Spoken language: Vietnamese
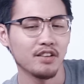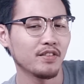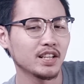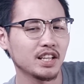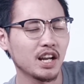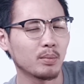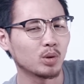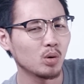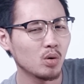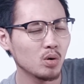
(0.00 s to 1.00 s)
Vậy thì điểm
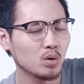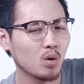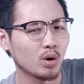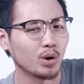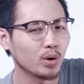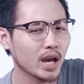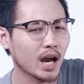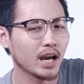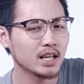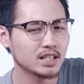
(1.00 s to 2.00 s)
thu hút của Nokia
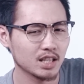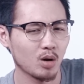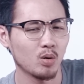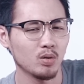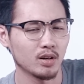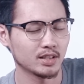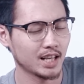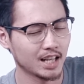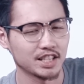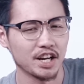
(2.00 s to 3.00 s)
X6 sẽ
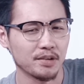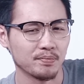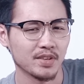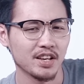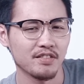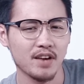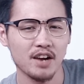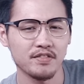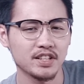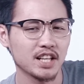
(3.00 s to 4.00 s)
là gì đây? Và
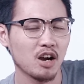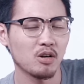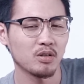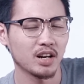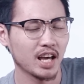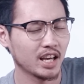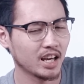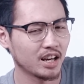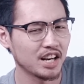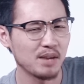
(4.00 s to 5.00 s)
vì sao lại
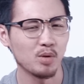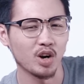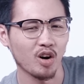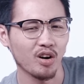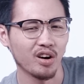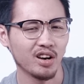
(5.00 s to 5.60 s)
à, nên mua nó?